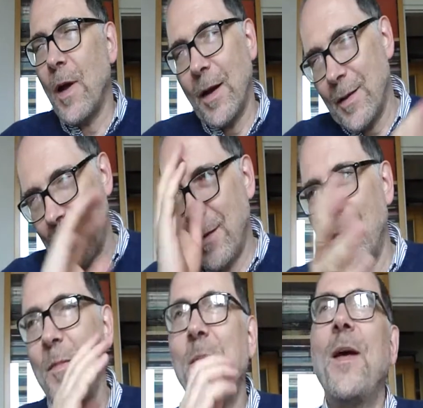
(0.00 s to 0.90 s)
anche se
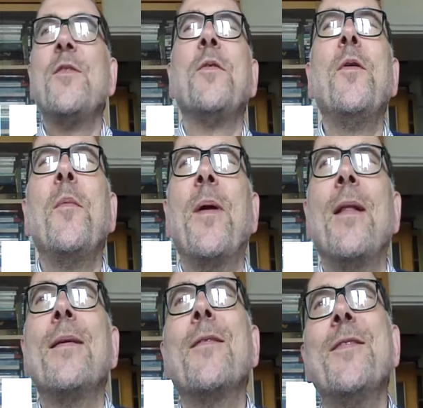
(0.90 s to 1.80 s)
non mi piace Google per
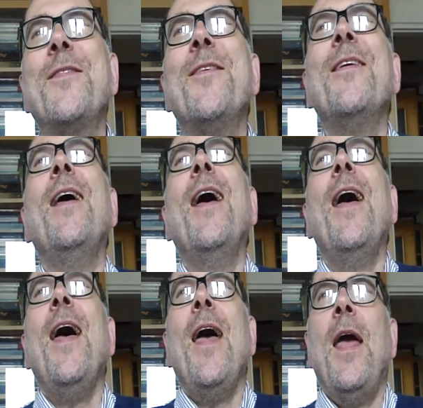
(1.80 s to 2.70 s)
altre questioni,
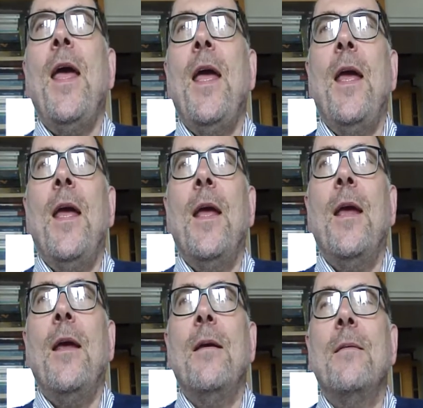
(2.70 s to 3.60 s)

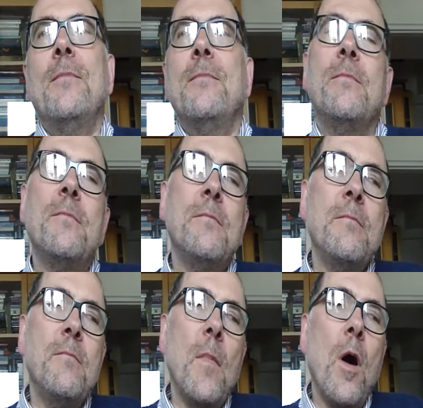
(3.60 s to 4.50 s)
e
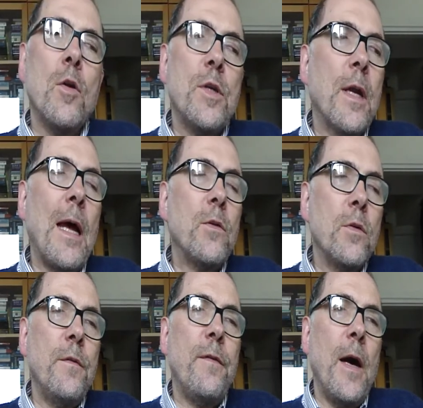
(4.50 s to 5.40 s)
ho cercato
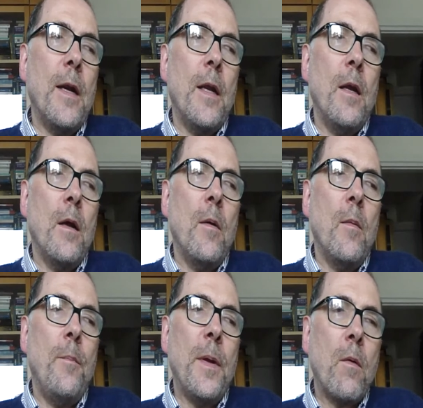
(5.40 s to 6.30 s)
di fare
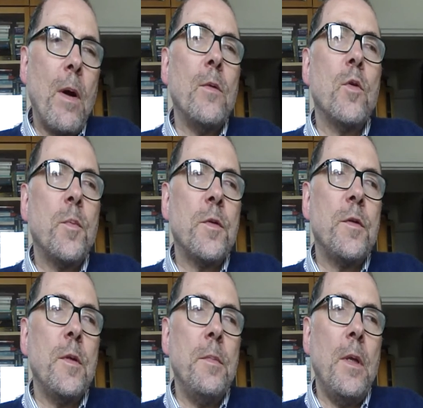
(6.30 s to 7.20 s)
per quanto
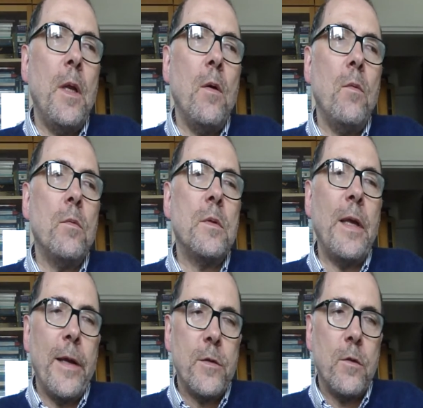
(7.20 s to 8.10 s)
possibile un
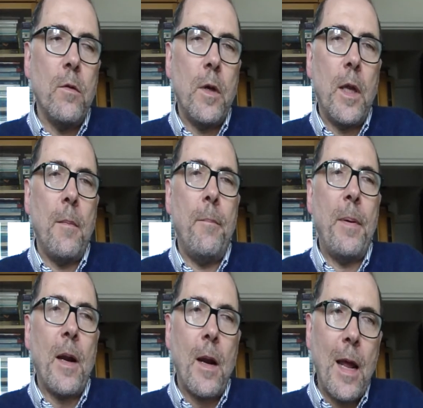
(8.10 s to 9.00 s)
testo che
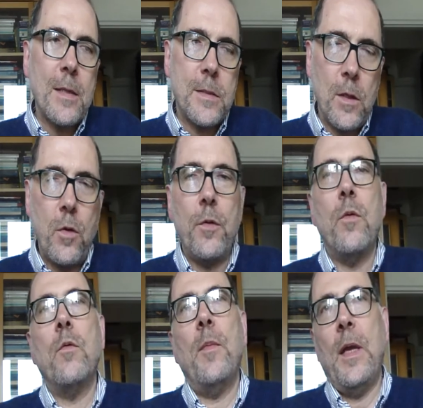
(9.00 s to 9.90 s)
parlasse coi
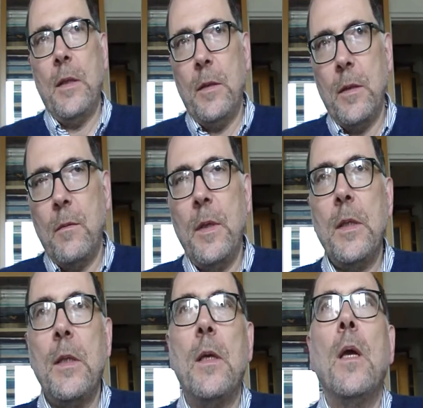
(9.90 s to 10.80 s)
documenti,
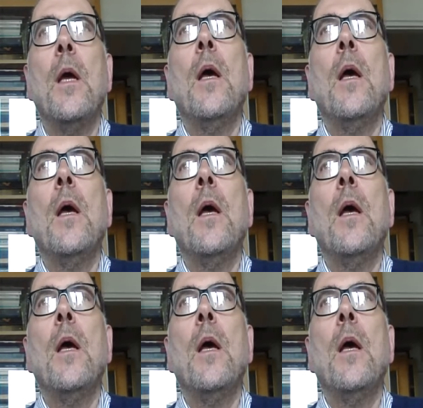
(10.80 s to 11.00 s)
quindi